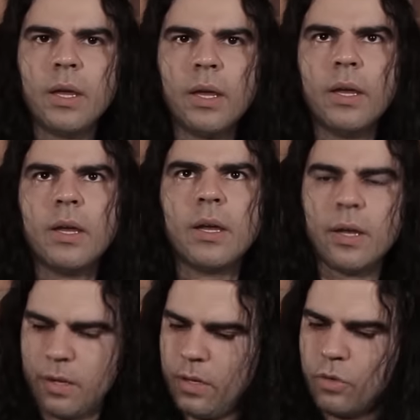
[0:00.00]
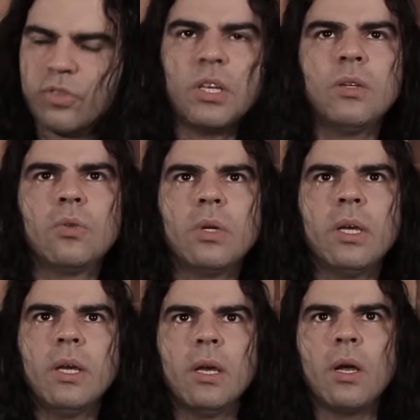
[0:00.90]
É, eu sinto
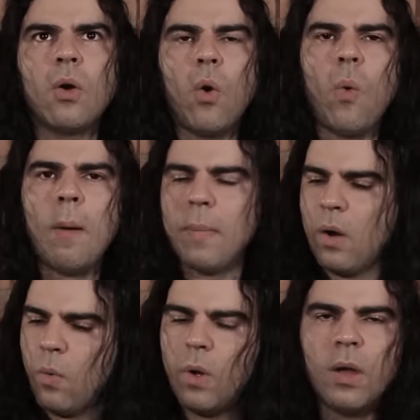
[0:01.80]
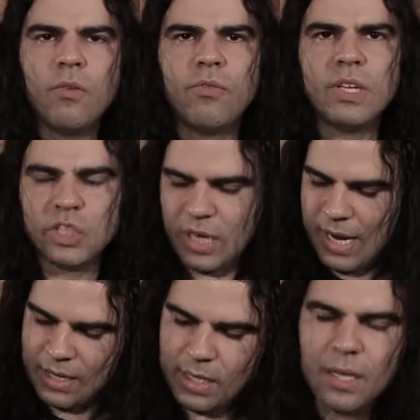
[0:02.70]
que com a mão
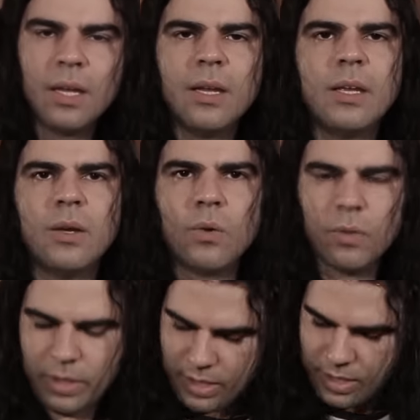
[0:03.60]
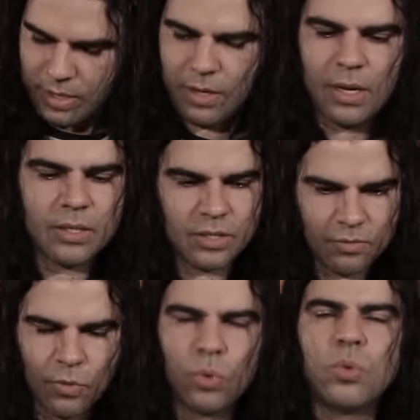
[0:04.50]
fechada eu, é, a
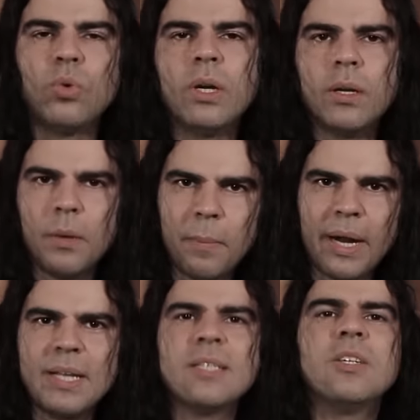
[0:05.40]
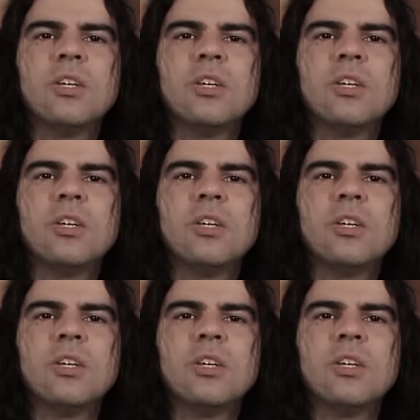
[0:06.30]
desenvoltura para esse